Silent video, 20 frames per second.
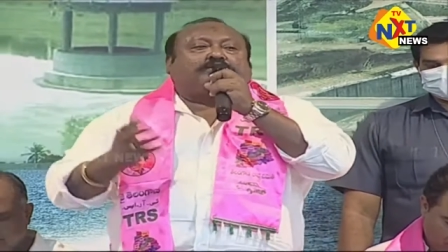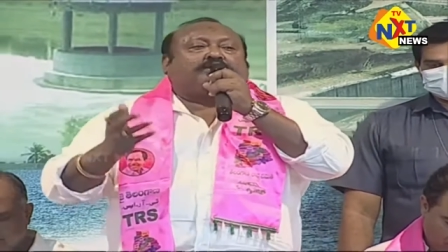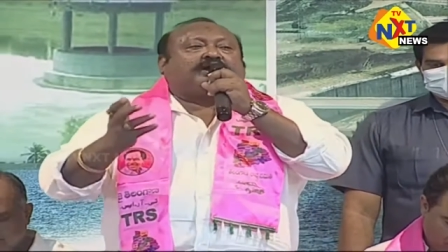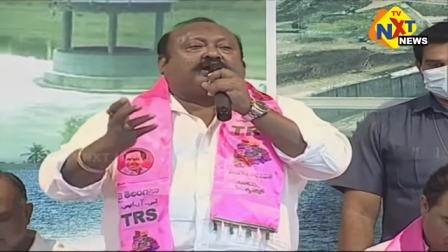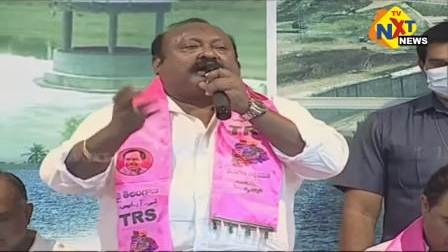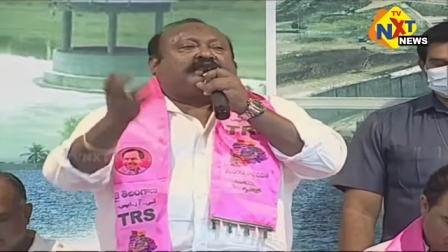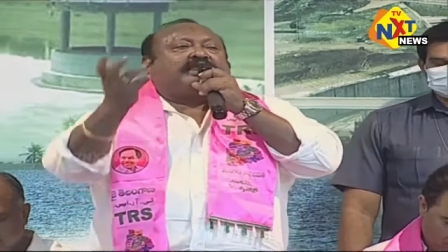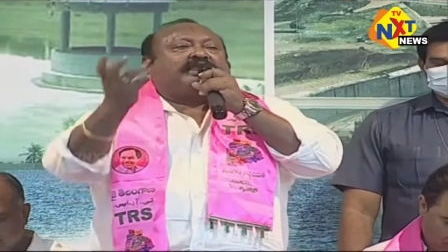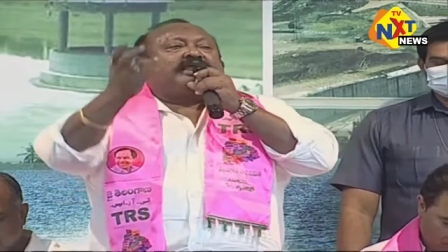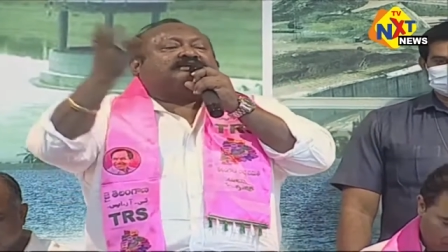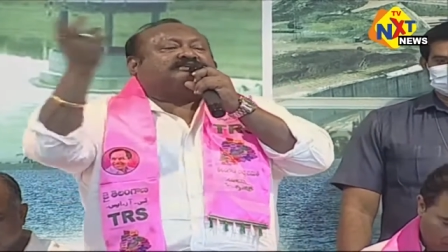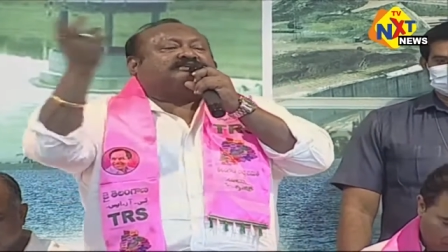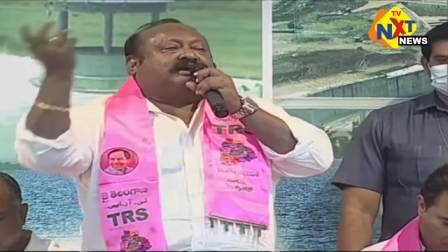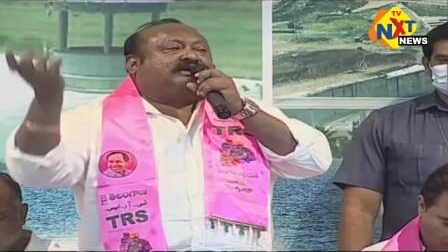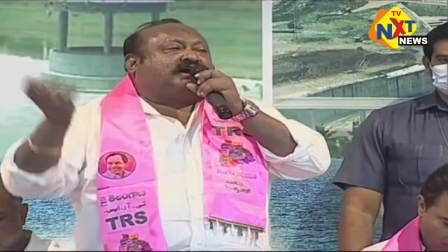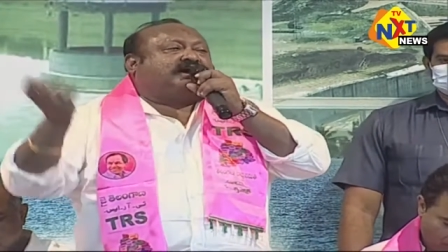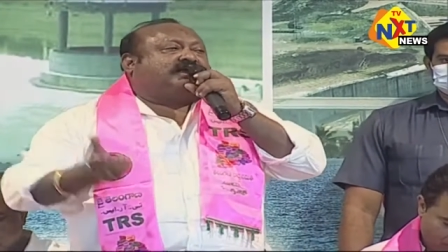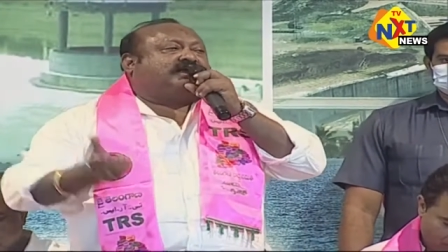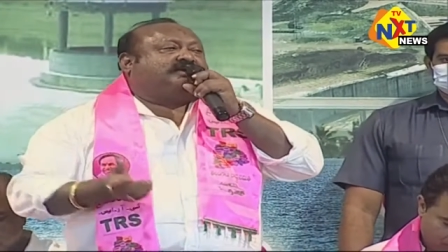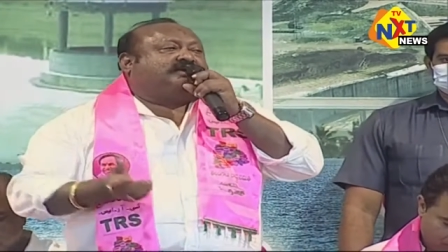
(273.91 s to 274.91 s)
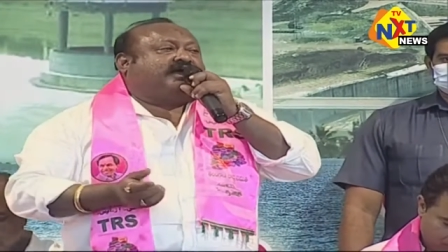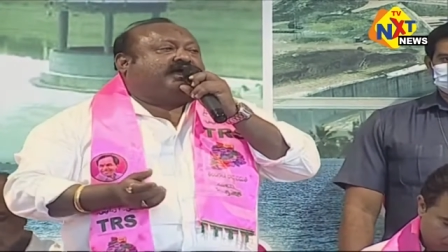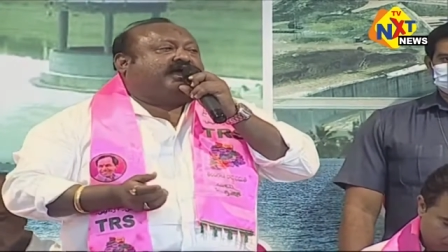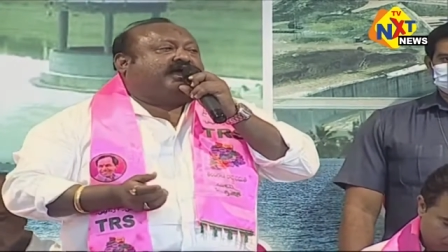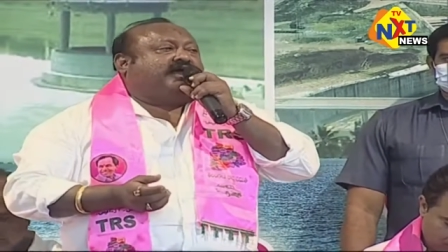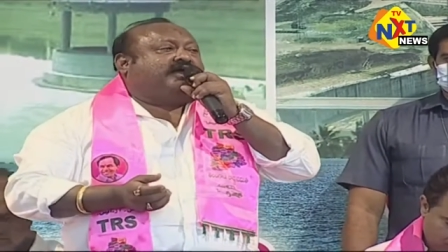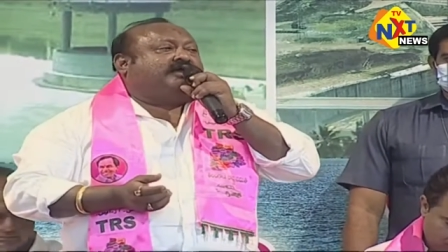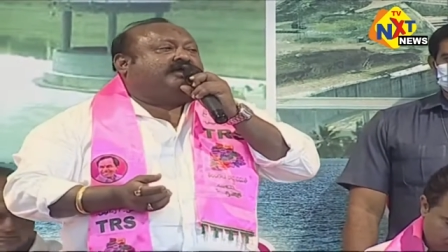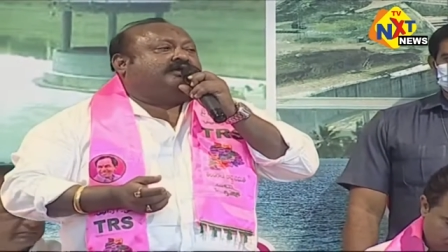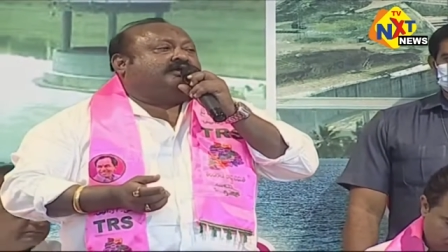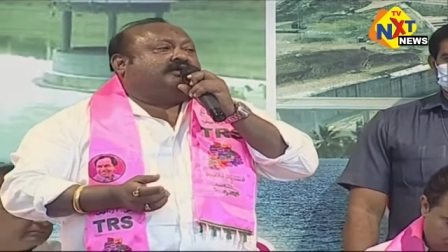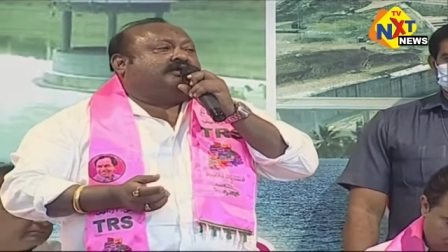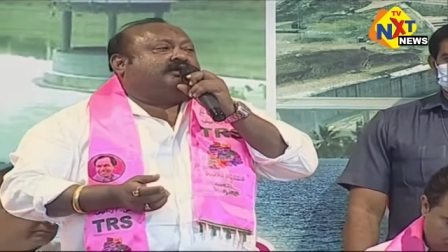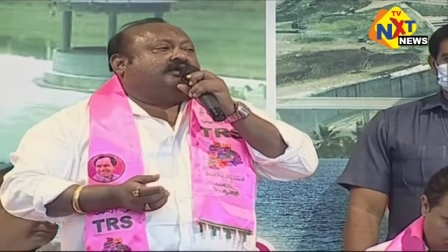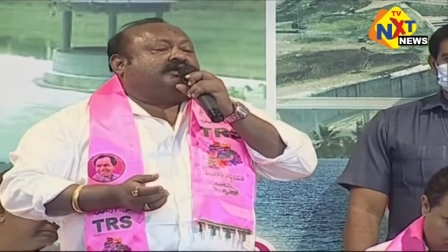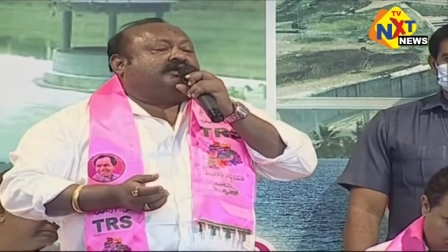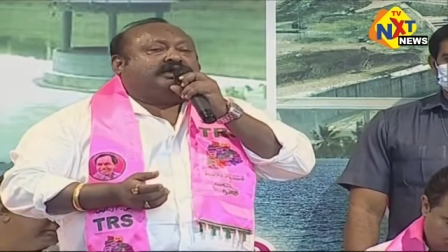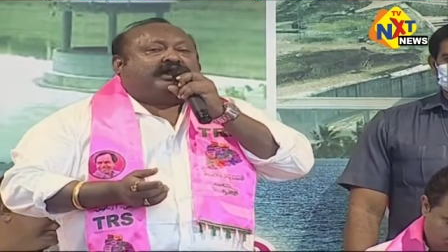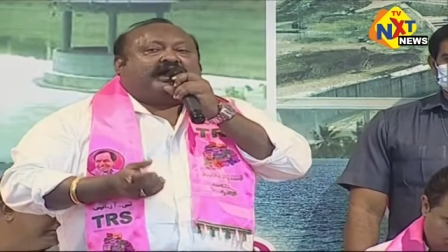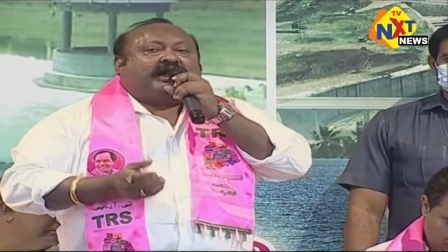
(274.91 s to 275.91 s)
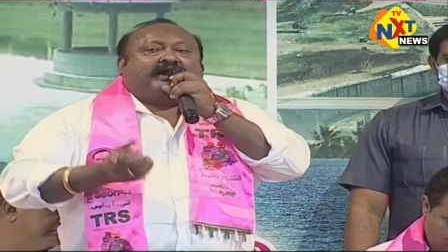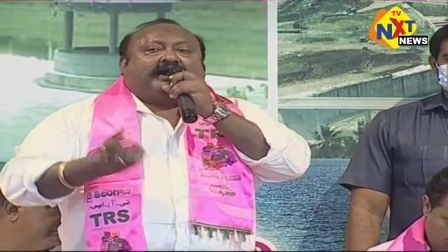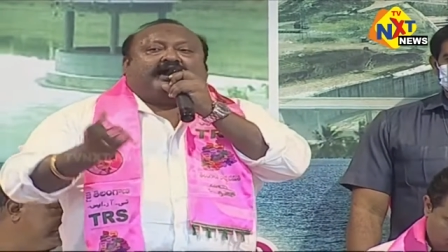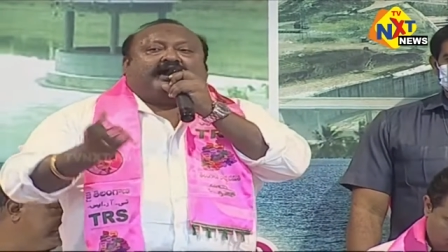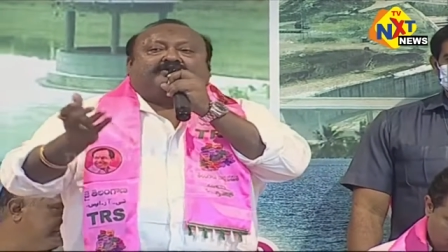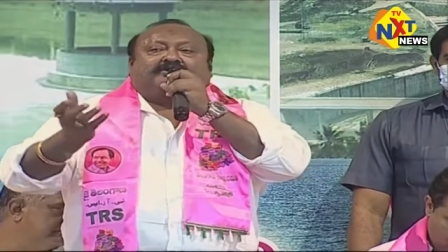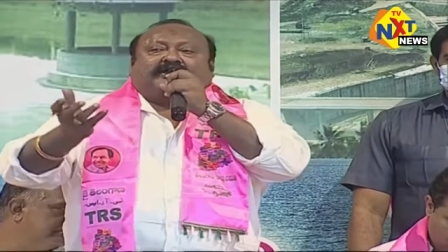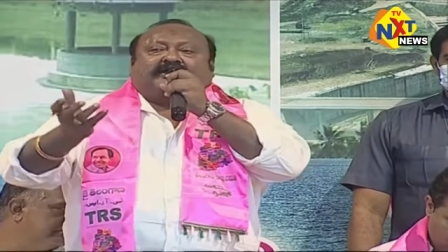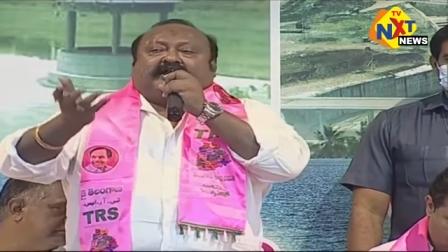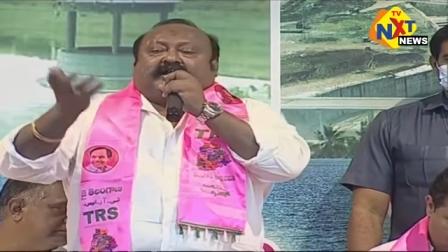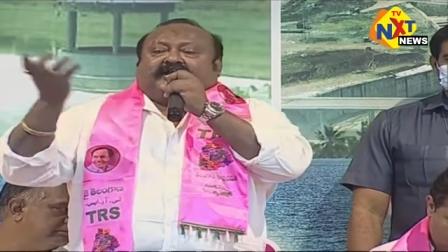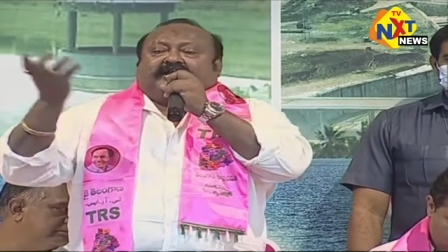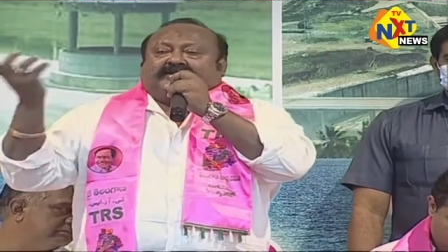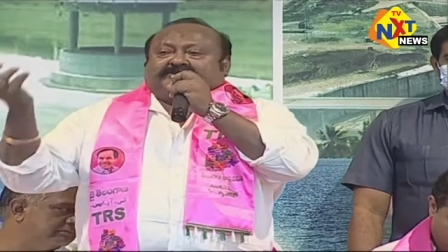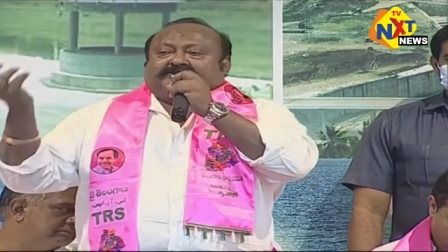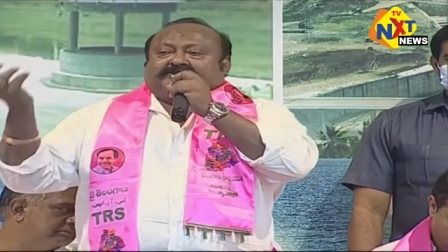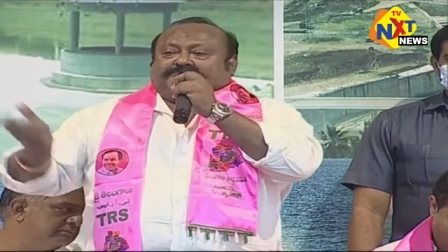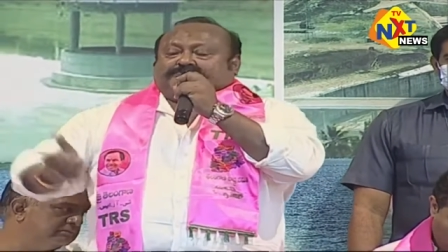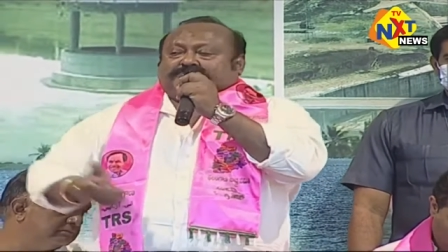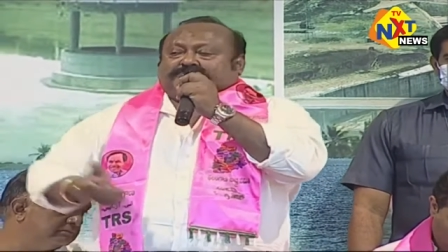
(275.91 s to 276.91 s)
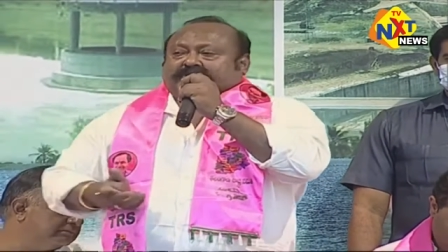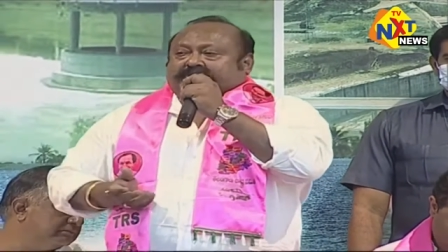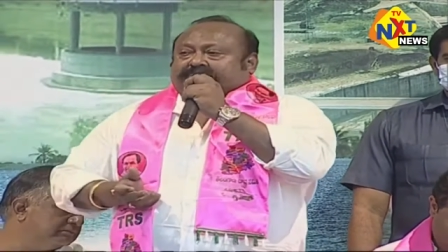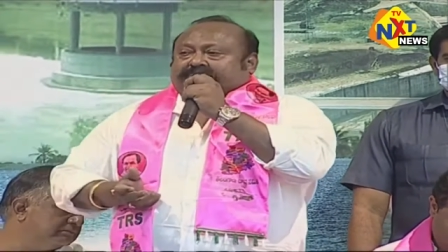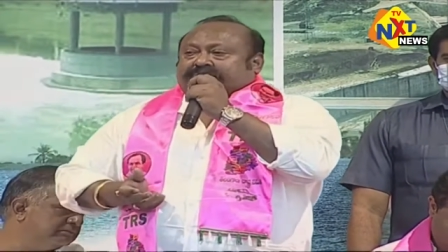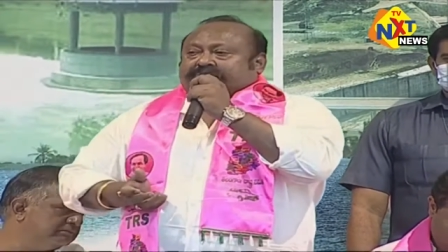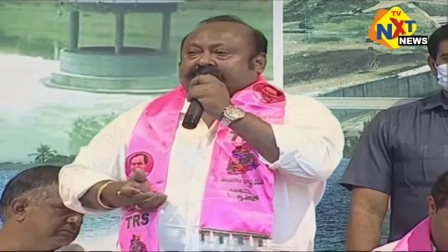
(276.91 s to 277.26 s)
లోక కళ్యాణం జరగాలంటే యాగాలు చేయాలని చెప్తుండే